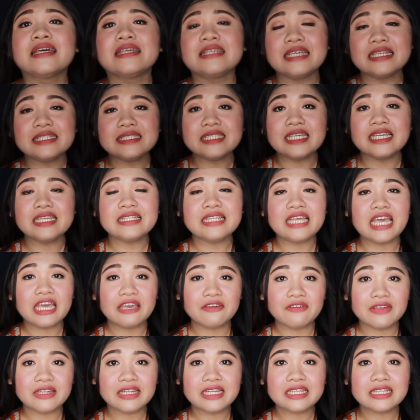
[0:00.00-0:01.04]
Kasi
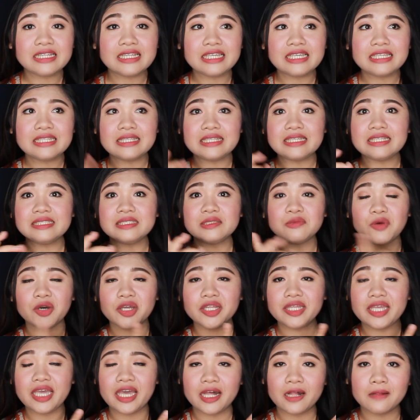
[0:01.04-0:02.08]
definitely this
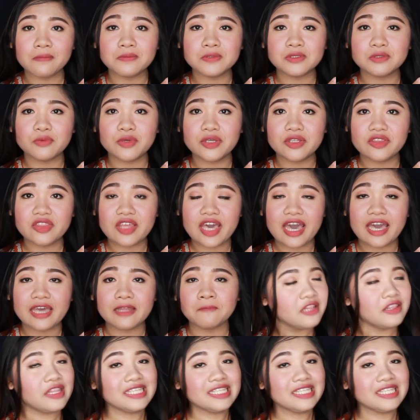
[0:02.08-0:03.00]
one helps with that.